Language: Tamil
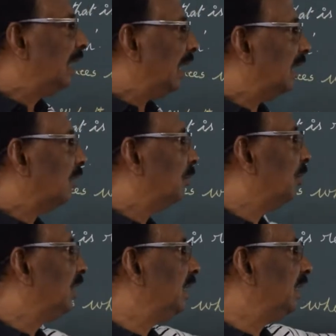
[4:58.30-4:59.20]
அங்கே
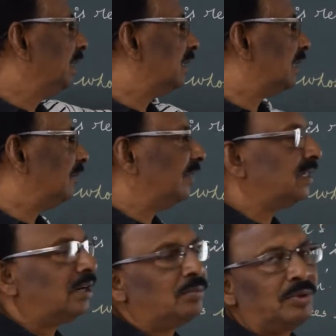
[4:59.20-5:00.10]
போய் இந்த
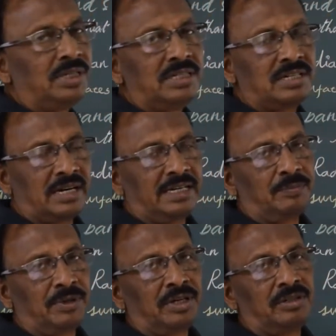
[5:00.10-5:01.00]
சர்ஃபேஸில் போய் ஸ்ட்ரைக்
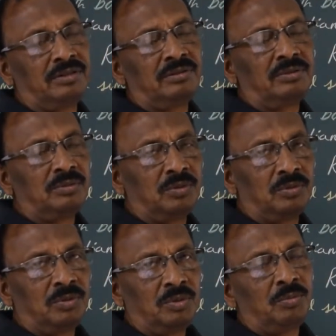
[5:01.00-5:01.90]
பண்ணதும்
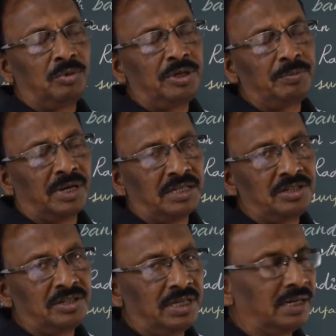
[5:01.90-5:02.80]
போய்
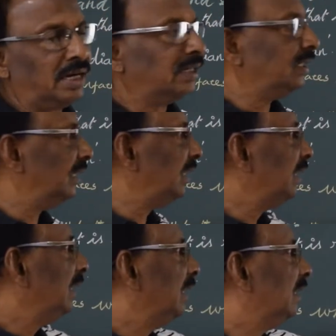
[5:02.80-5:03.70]
பாஞ்சதும் என்ன ஆகுது
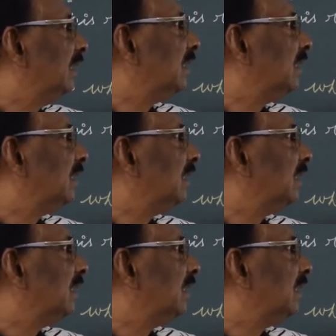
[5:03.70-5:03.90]
இந்த